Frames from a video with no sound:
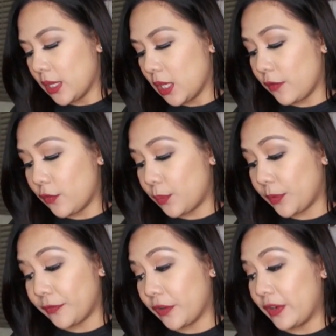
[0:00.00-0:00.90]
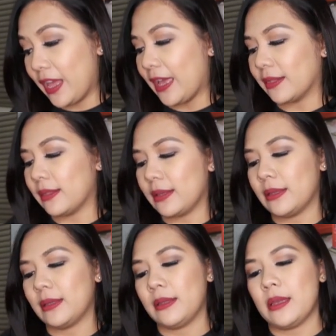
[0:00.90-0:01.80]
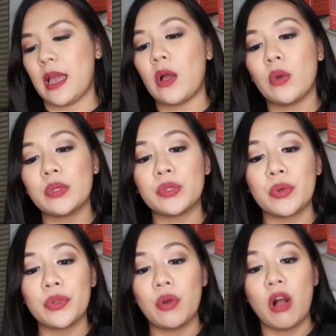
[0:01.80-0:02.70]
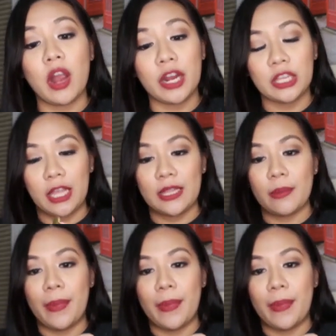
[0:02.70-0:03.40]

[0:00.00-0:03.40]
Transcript: If you prefer that. Ako gusto ko yung heart eh, na